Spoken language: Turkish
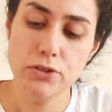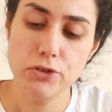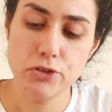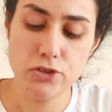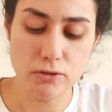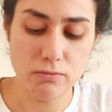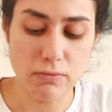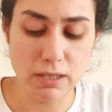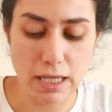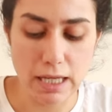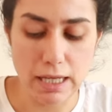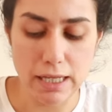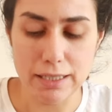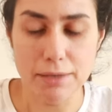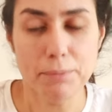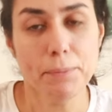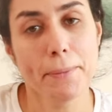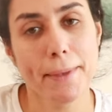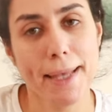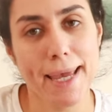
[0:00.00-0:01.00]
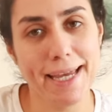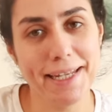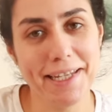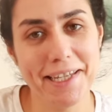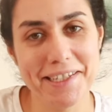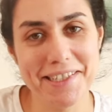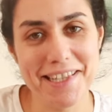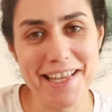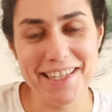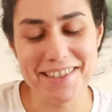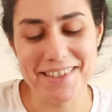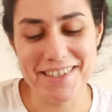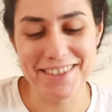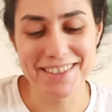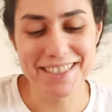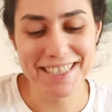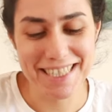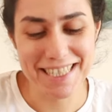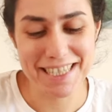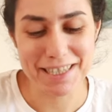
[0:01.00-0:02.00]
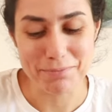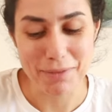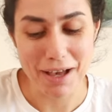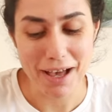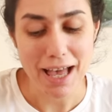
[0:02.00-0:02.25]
Şimdi gelelim en eğlenceli kısma.